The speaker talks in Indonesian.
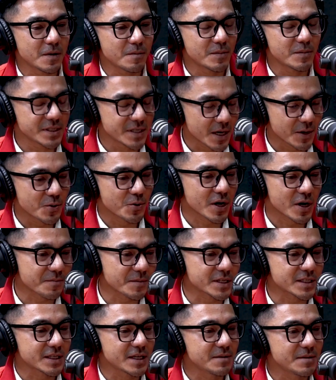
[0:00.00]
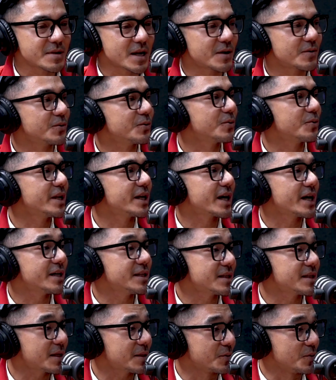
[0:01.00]
menjagokan Mas Gibran untuk
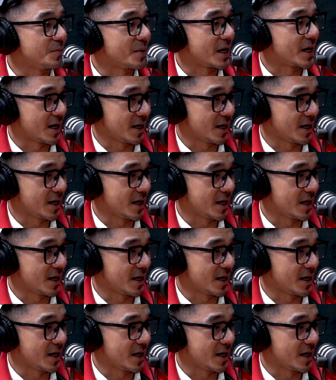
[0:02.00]
DKI 1 Pak.